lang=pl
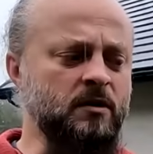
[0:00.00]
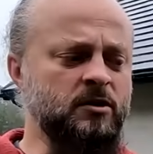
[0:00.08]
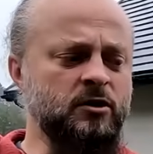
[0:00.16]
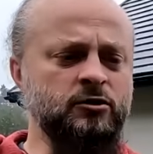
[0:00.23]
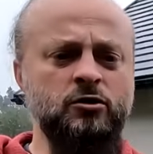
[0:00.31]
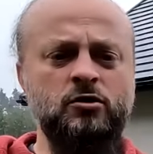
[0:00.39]

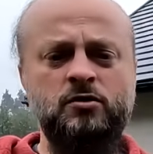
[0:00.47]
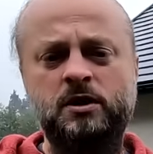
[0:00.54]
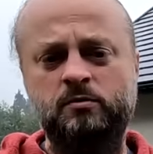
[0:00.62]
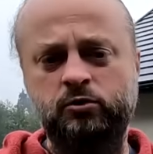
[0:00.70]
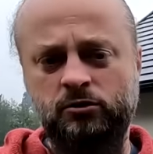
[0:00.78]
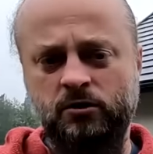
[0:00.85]

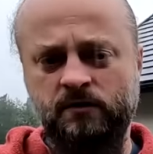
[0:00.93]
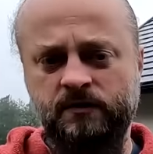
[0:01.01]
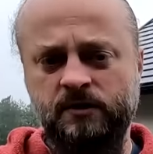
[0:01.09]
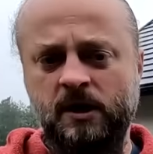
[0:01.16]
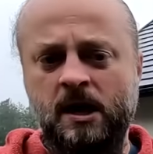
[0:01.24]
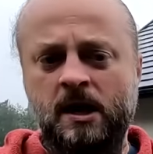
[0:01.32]
technologię
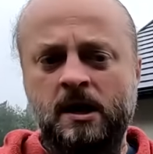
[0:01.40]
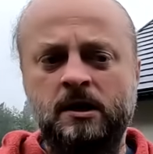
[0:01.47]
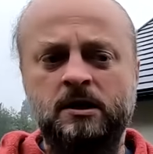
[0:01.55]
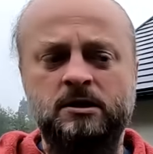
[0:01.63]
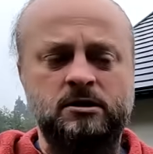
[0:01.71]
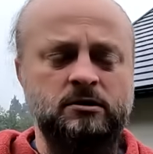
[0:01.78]
budowy,
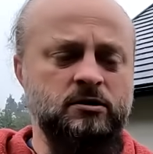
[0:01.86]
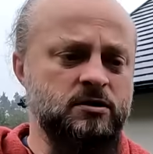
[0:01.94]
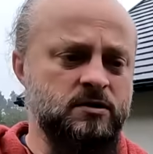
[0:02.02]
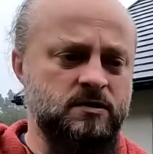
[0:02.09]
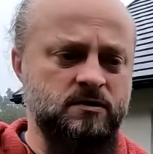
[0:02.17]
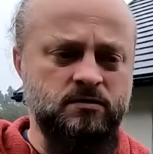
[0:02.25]
e, że to
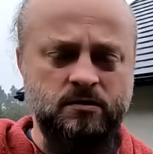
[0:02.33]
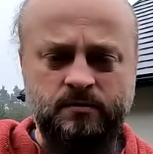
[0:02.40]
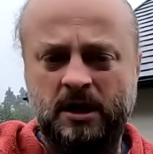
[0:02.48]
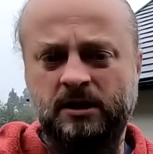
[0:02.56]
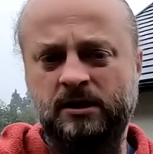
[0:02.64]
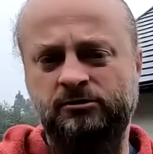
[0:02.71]
jest
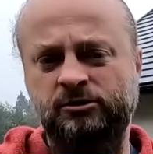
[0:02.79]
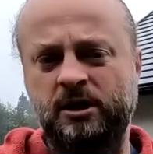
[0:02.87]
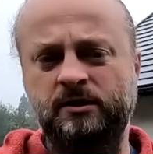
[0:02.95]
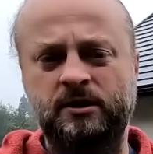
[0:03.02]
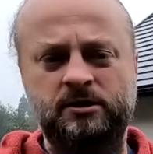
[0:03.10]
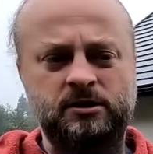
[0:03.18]
słomiana
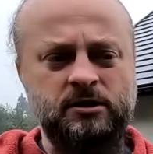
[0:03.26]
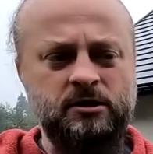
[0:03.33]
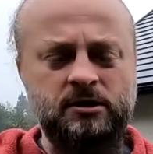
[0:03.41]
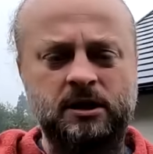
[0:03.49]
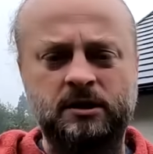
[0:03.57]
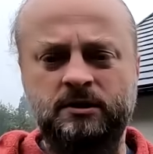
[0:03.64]
ściana, że
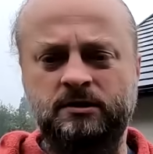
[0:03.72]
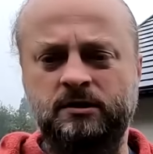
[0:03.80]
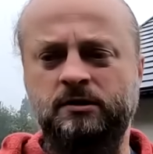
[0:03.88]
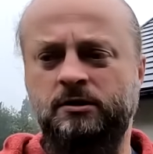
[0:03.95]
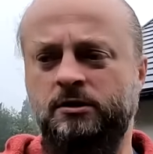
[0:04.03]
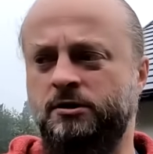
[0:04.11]
gliniane
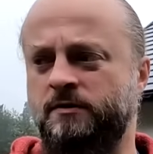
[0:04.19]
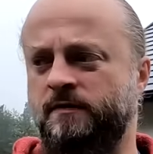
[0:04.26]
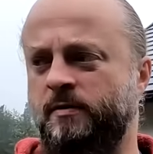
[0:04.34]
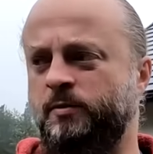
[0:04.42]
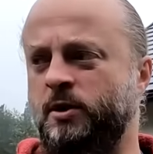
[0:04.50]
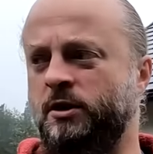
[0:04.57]
tynki czy
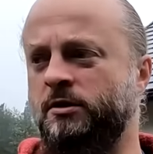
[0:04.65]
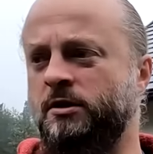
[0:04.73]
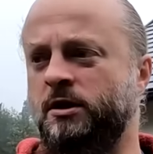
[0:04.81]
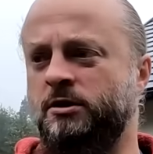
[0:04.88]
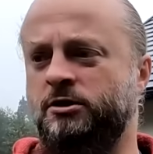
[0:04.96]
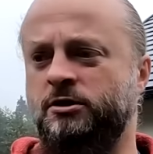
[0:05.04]

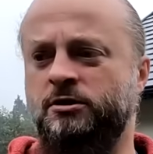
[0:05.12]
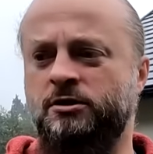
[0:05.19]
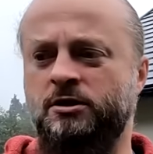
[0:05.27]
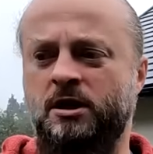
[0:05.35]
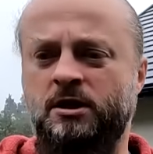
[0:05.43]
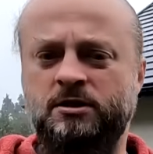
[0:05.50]
wapienne, czy,
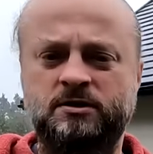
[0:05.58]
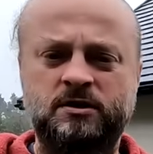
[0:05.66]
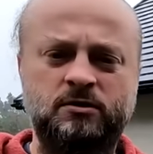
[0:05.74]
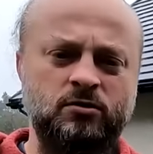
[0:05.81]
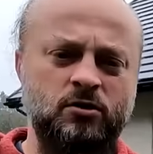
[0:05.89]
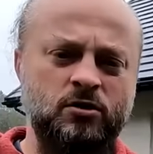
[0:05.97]
czy jakaś
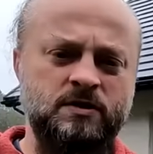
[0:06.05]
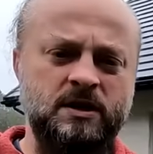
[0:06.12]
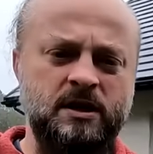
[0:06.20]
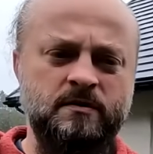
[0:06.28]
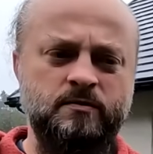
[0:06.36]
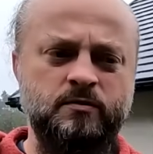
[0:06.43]

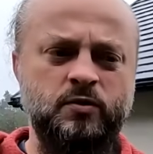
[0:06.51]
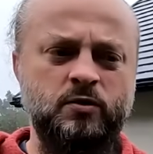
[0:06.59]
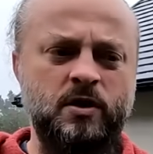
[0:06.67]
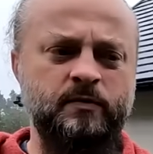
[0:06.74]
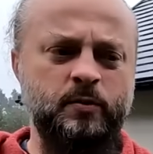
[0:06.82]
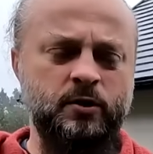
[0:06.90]
celuloza
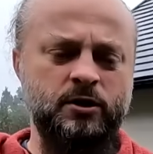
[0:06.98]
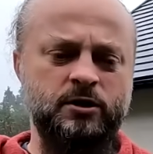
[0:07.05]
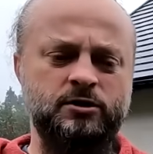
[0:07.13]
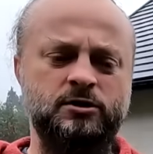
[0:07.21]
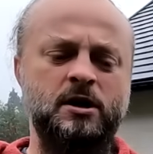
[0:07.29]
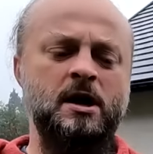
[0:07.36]
była w
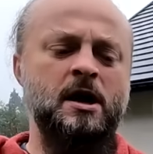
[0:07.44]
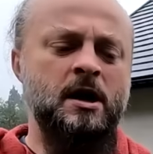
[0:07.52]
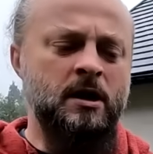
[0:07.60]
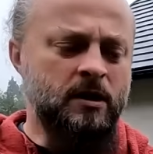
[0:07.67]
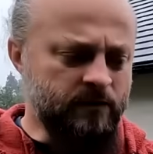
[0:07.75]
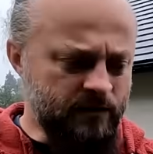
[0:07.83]
projekcie,
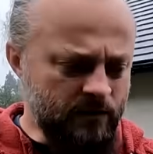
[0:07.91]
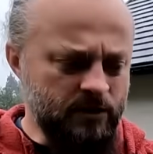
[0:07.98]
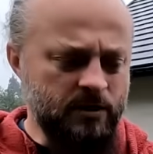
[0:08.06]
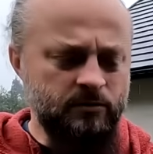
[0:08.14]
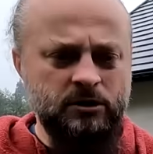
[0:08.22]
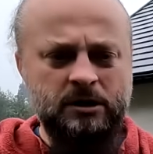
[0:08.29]
e,
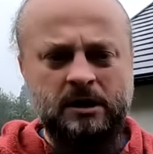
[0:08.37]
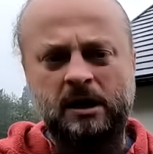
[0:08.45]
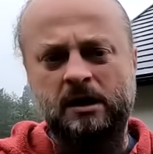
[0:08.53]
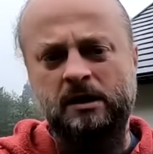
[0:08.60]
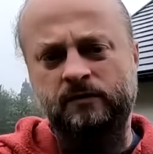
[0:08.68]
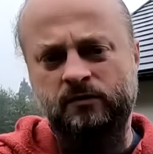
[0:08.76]
wełna
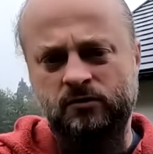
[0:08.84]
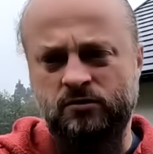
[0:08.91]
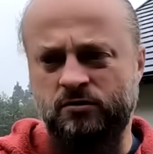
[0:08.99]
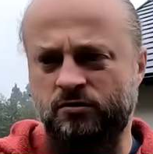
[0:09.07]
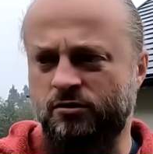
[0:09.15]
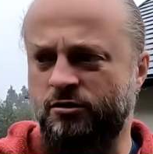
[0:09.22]
mineralna, w
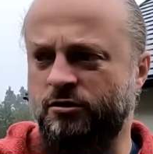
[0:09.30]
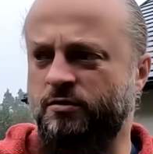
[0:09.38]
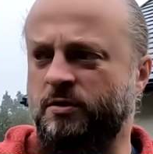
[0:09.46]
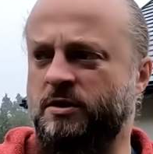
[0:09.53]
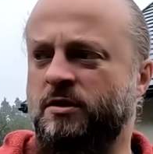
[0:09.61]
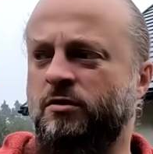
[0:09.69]
końcu
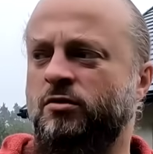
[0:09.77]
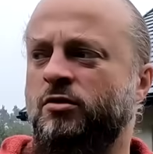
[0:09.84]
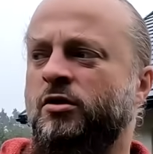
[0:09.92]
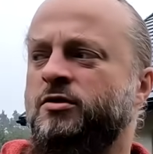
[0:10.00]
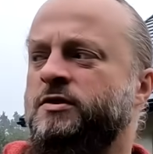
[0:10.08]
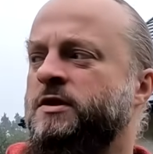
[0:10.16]
użyliśmy
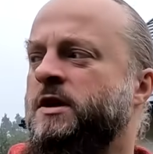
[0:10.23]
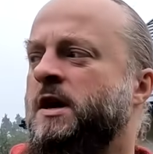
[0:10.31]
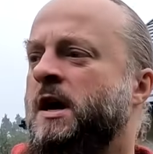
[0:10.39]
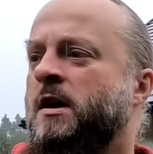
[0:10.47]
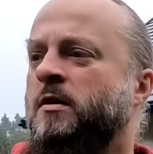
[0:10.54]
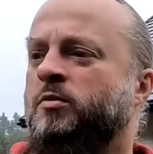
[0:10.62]
celulozy,
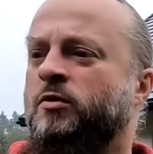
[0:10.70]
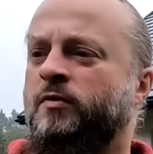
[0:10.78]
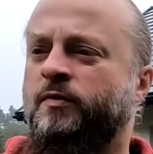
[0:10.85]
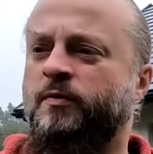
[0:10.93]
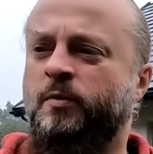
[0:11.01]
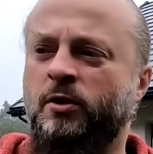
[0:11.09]
był
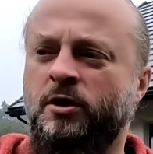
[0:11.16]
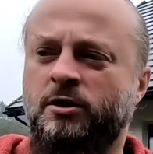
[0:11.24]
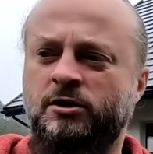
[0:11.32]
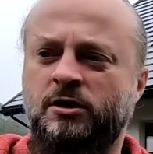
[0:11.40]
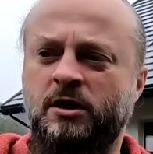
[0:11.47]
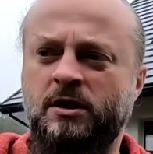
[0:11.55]
w
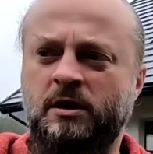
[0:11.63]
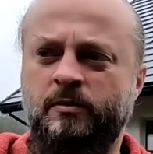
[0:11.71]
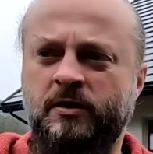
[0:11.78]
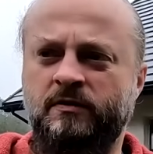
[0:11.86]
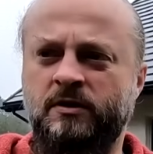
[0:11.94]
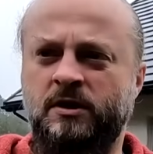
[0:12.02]
projekcie tak
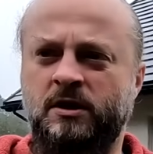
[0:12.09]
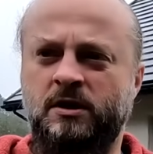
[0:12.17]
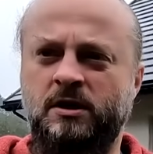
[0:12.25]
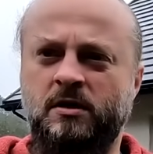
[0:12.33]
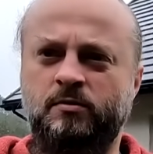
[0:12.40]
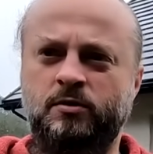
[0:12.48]
naprawdę
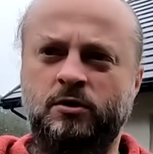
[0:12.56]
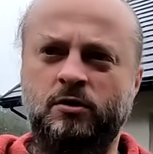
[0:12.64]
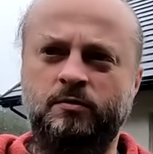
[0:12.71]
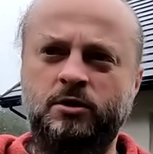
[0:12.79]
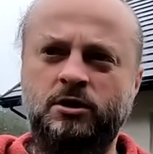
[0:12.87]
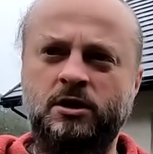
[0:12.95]
taki jakby
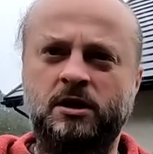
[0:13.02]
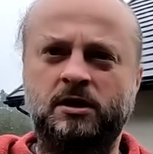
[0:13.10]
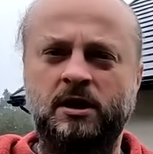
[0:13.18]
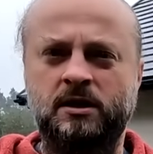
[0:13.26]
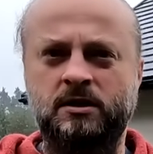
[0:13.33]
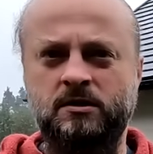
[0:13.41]
kominek,
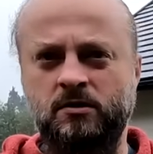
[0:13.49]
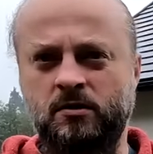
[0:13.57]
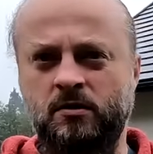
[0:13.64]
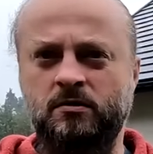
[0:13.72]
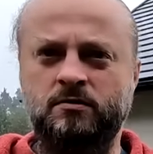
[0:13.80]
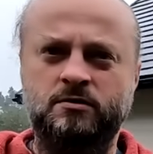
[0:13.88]
taki
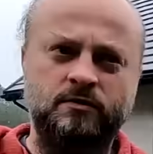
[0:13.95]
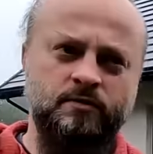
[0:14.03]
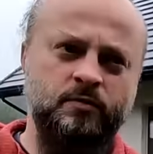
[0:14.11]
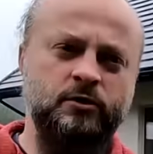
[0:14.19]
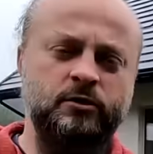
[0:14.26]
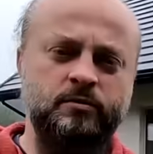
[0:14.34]
no coś
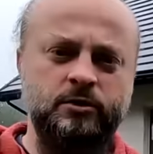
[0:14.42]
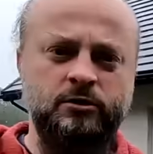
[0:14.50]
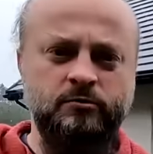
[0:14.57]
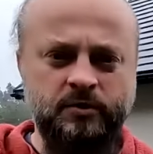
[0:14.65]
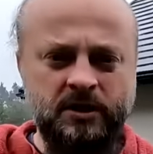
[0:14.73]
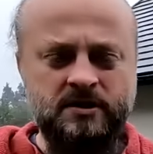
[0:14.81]
w podobie
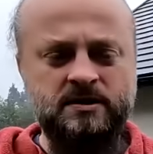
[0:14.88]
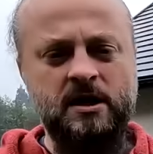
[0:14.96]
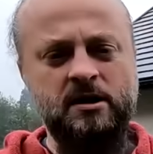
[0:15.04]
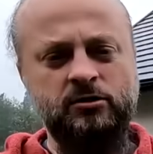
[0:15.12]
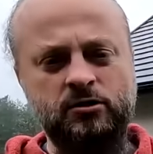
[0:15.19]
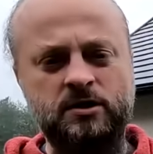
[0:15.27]
do
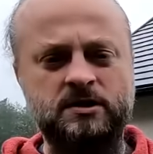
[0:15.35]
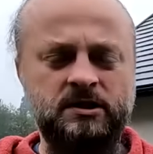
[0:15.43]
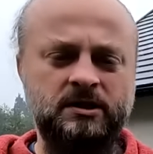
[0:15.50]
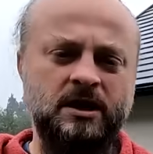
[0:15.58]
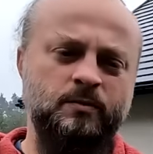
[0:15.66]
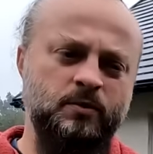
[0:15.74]
pieca, a to jest
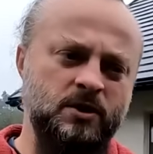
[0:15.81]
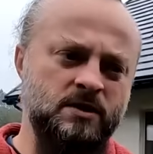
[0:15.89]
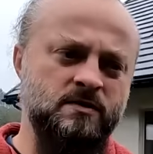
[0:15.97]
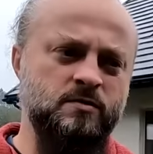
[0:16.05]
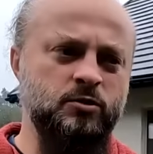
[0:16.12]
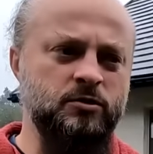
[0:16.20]
jednak
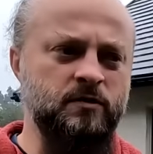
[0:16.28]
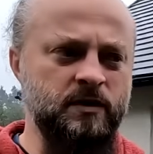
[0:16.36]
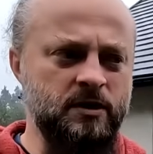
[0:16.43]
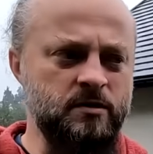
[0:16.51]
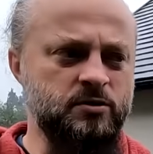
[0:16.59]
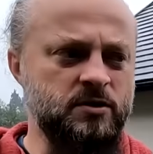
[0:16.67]
piec
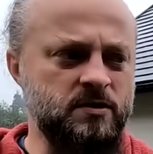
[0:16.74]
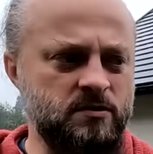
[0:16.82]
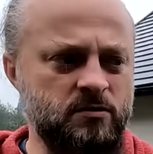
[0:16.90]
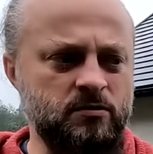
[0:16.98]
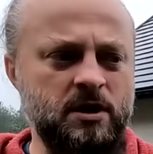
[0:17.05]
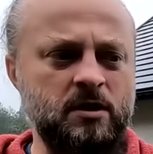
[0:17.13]
zbudowany przez
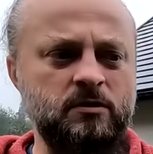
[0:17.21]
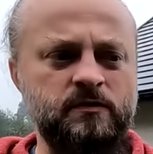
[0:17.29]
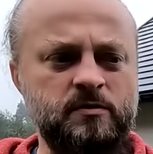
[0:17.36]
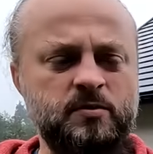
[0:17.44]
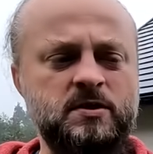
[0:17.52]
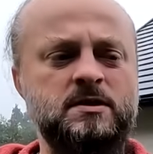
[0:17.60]
Zduna, on
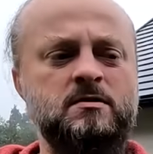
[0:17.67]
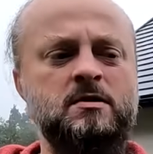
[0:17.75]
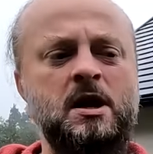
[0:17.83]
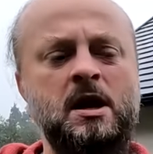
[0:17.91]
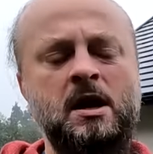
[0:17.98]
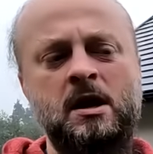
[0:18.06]
wypisał
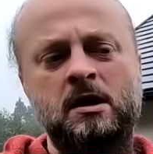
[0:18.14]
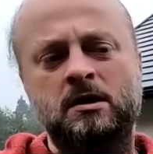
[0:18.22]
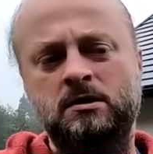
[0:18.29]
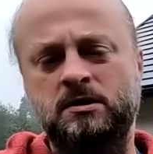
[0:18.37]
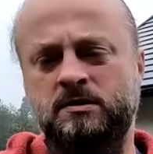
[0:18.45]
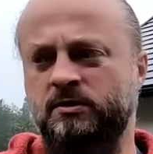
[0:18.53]

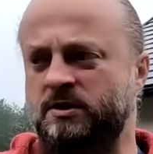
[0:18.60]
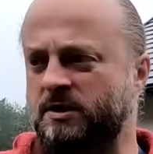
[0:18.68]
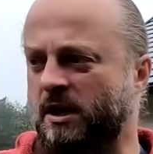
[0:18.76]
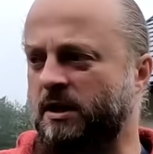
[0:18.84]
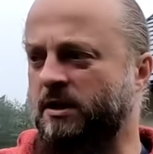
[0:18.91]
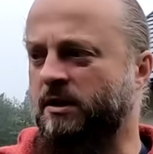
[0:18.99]
e,
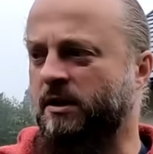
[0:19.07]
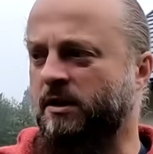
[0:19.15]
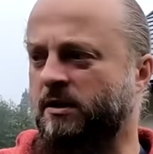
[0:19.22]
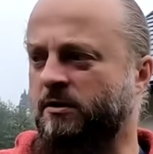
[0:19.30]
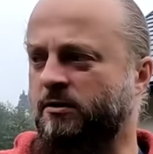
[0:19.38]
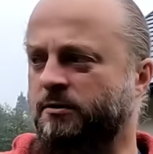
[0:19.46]
specjalne
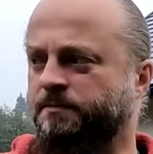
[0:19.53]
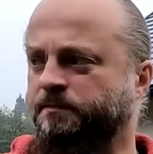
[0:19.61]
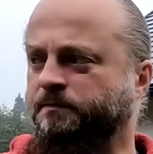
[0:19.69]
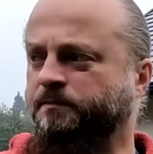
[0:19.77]
takie no